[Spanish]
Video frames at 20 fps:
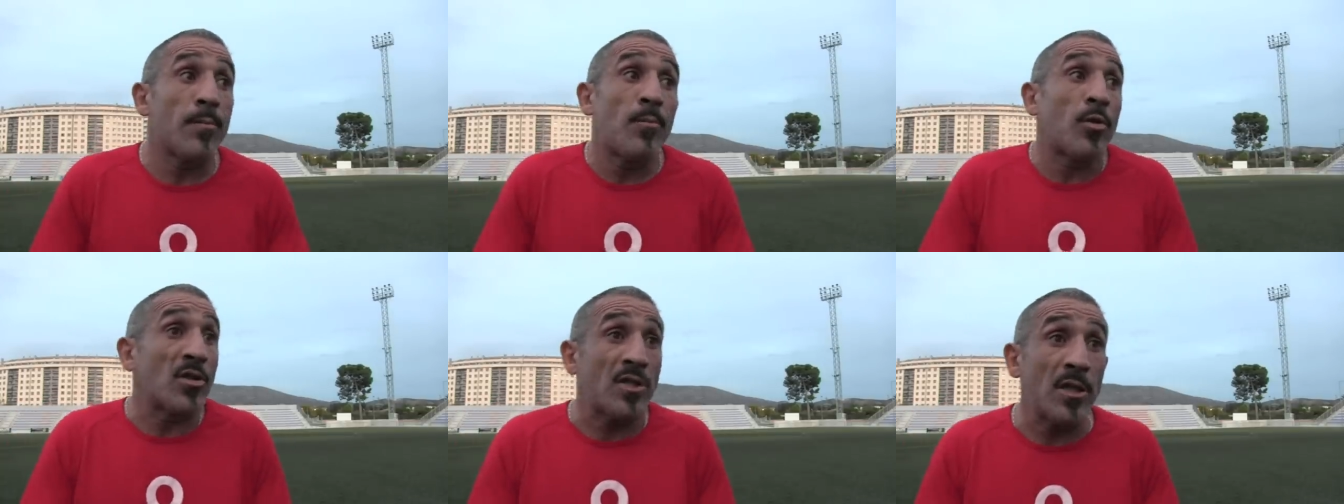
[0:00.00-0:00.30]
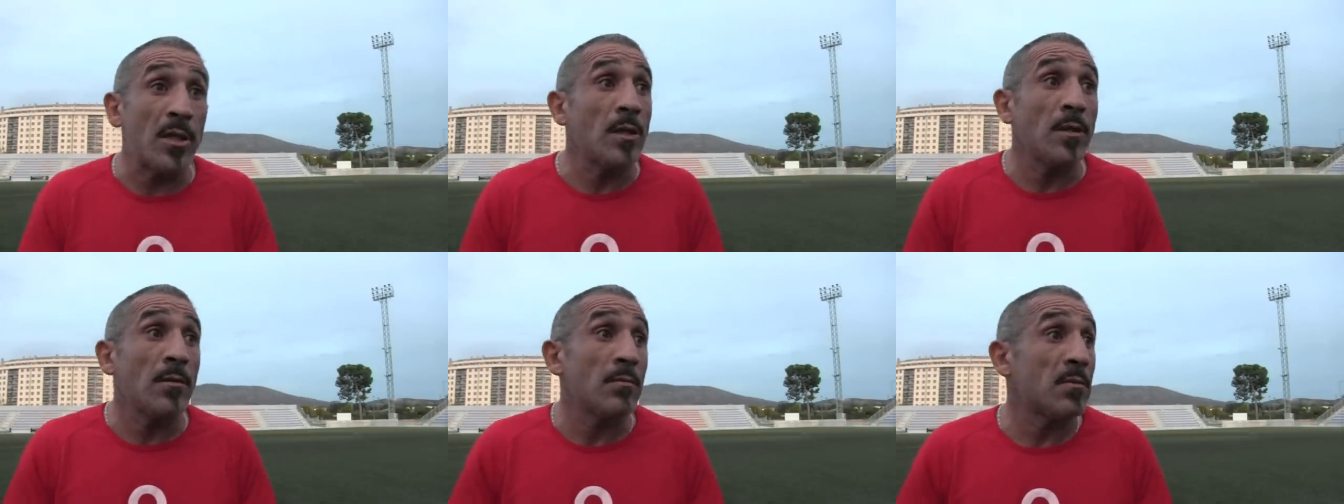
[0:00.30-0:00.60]
Pues
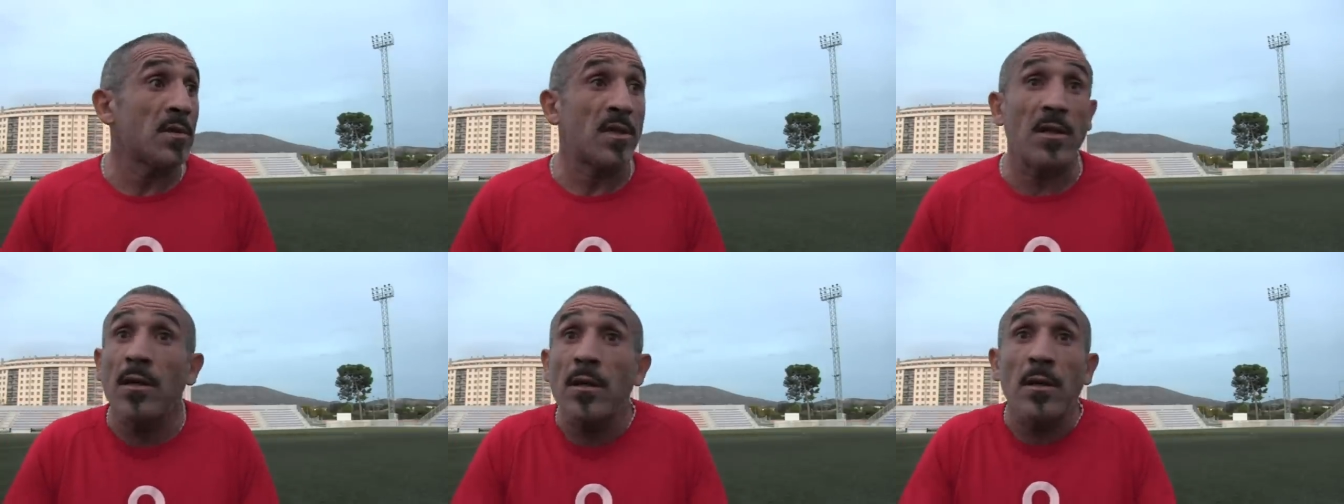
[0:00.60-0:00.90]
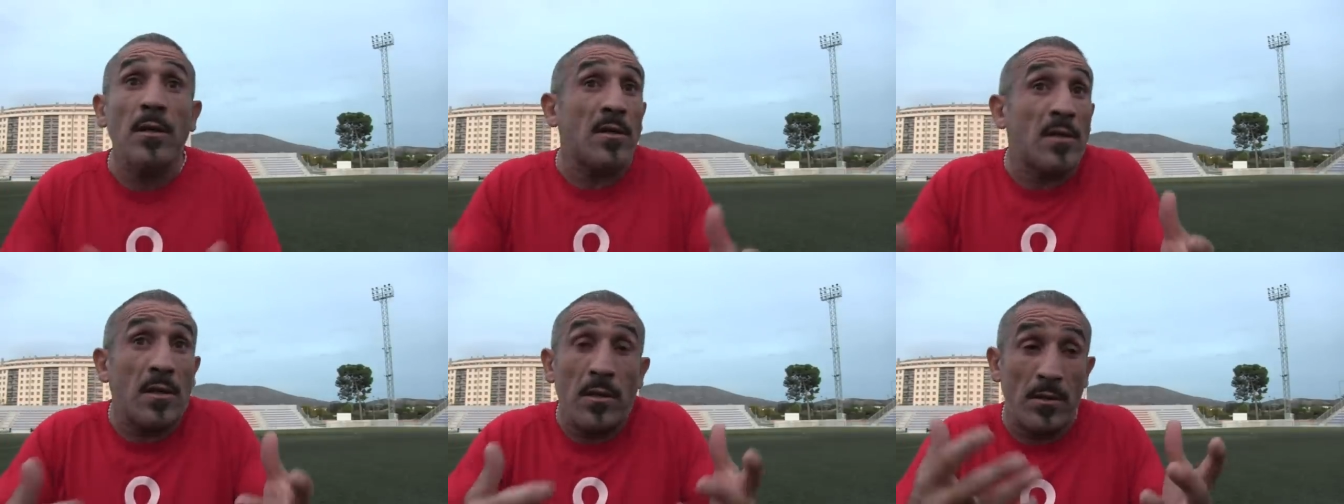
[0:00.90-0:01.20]
sí, sí,
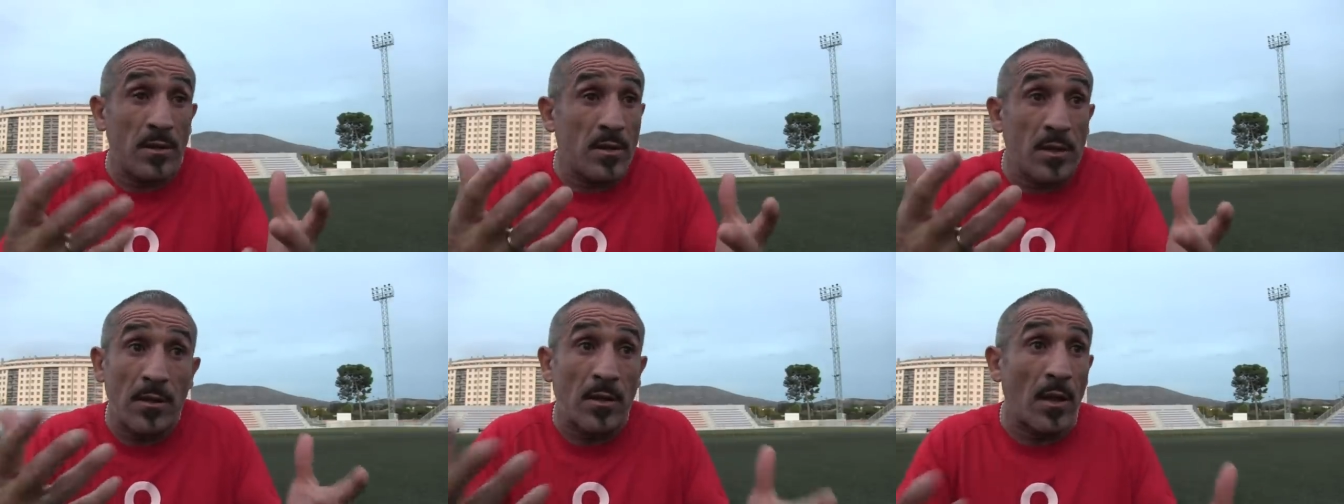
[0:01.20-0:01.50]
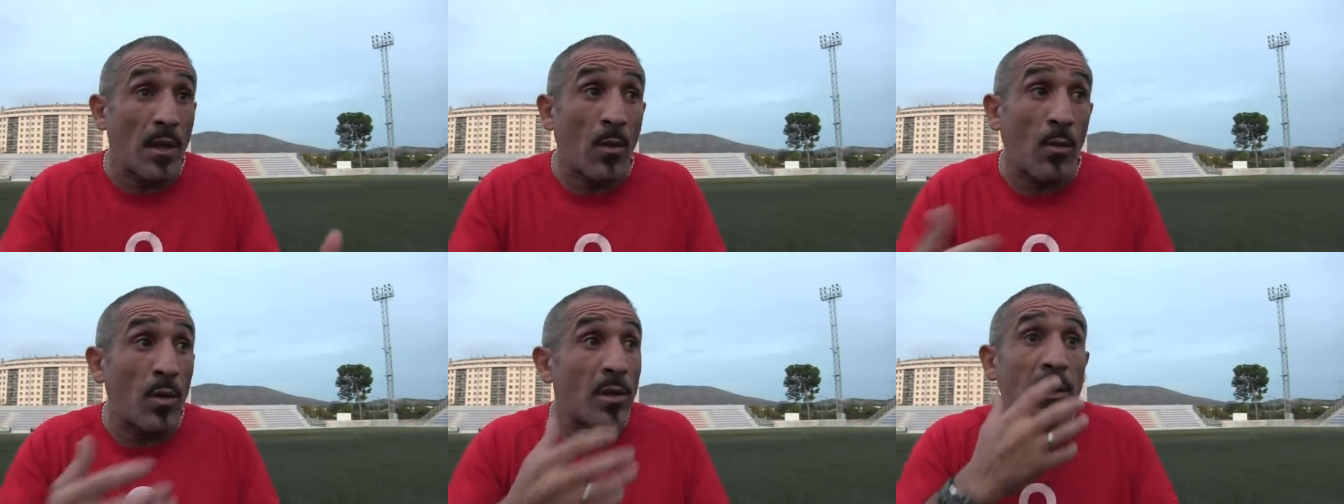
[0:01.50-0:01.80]
y si,
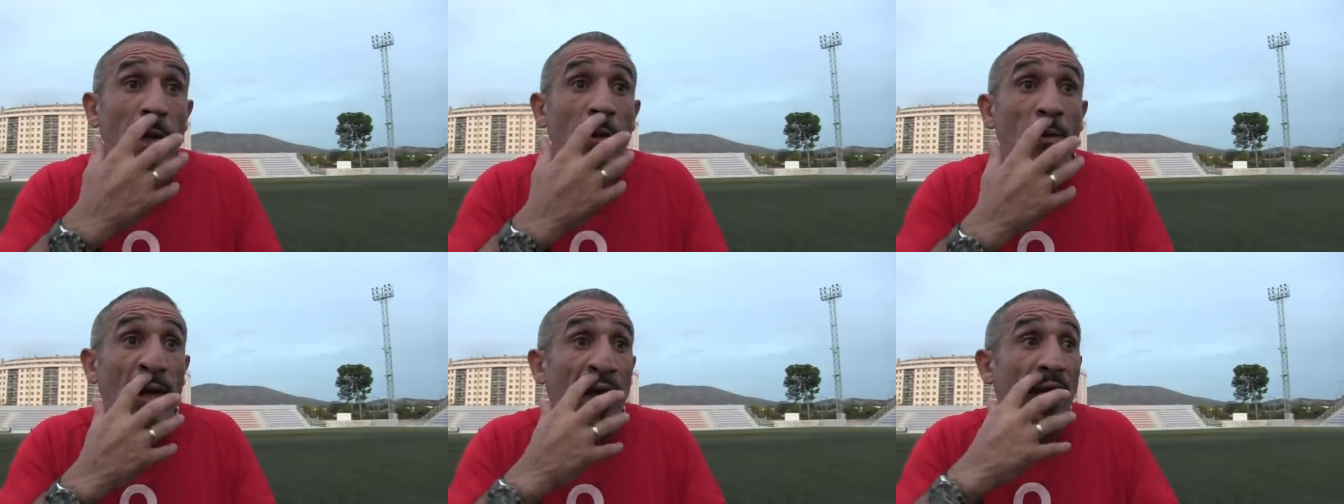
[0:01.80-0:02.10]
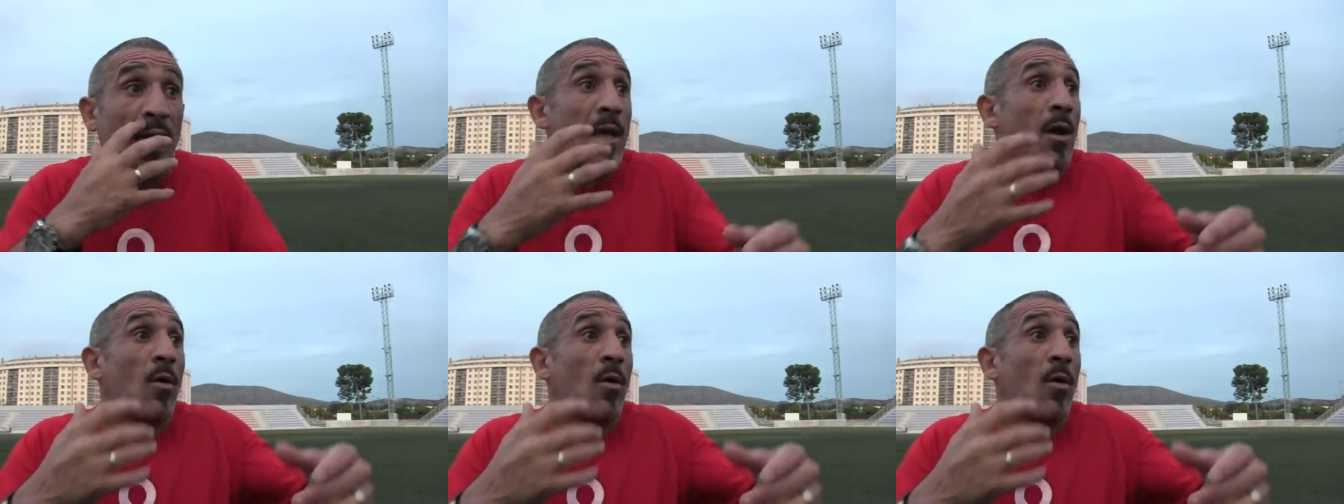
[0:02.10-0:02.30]
te das cuenta no es que